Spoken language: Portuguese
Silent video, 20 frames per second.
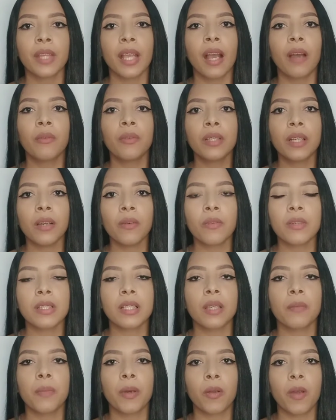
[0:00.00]
A única
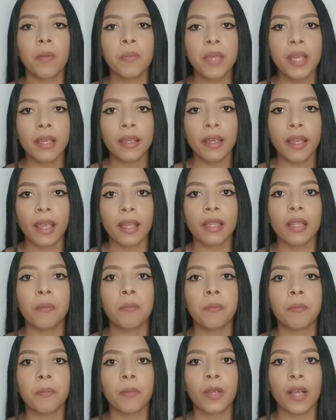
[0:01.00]
coisa que parou a minha
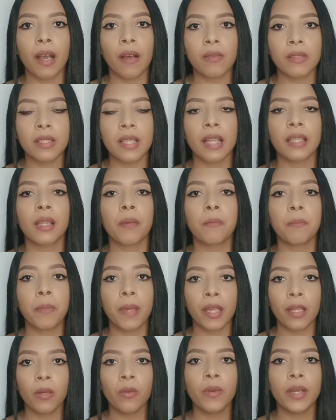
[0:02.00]
queda causada
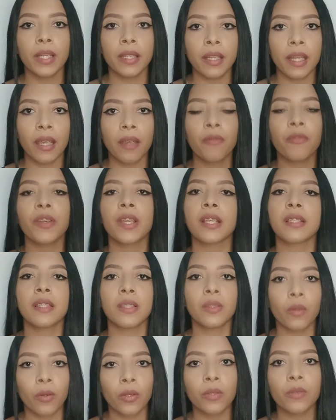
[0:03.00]
pelo Enê foi
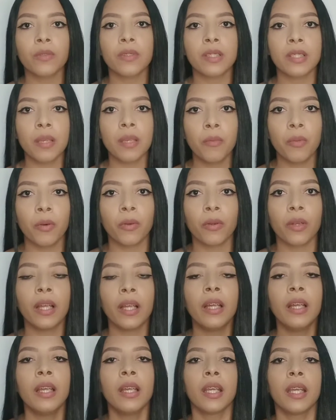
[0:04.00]
esse tônico de cebola.
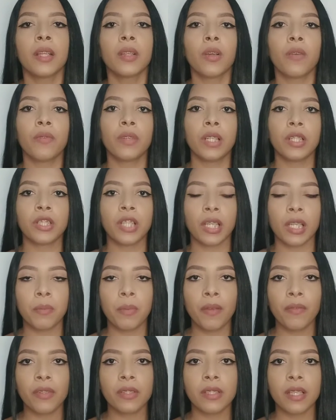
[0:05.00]
Então eu vou deixar aqui
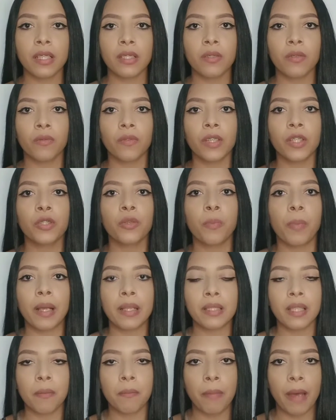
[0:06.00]
para vocês vocês no vídeo
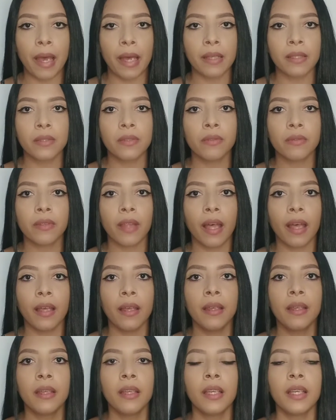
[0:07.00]
passo a passo, tá?
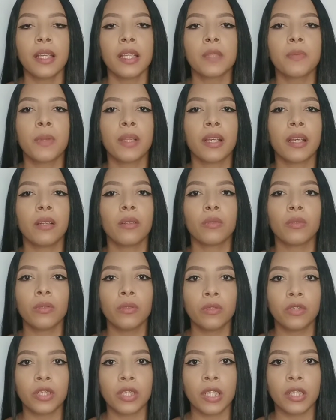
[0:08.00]
Explicando
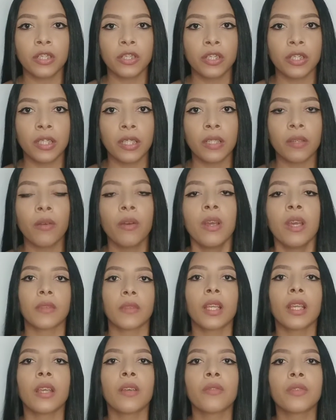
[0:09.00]
tudo direitinho.
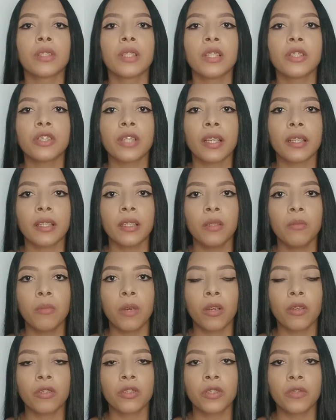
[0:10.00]
Eu vou deixar aqui no
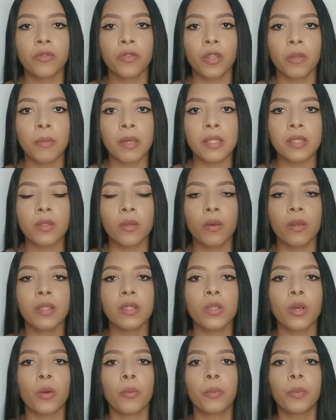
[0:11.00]
bloco de
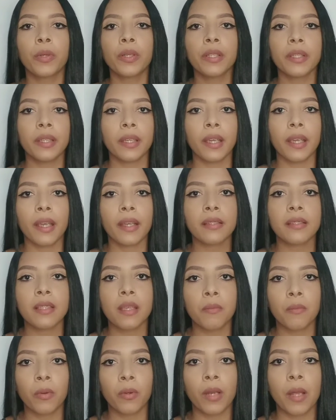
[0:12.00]
informações o porquê a
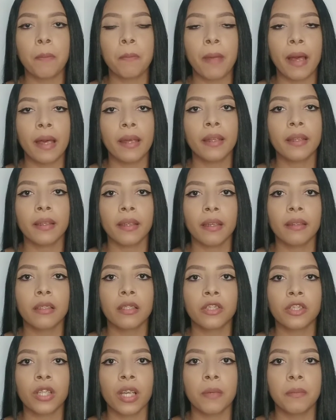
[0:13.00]
cebola para a queda é
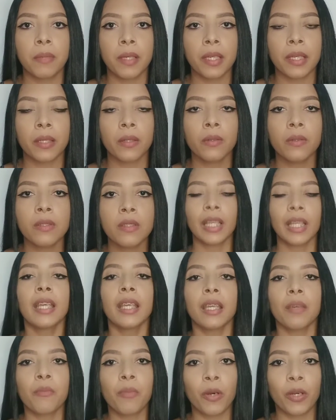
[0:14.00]
de cabelos
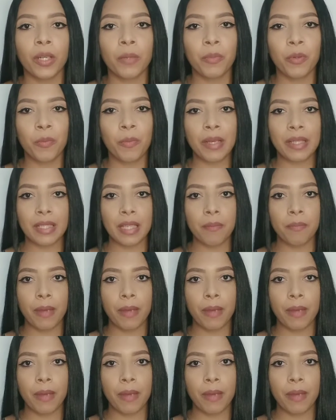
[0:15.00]
e bora pro passo a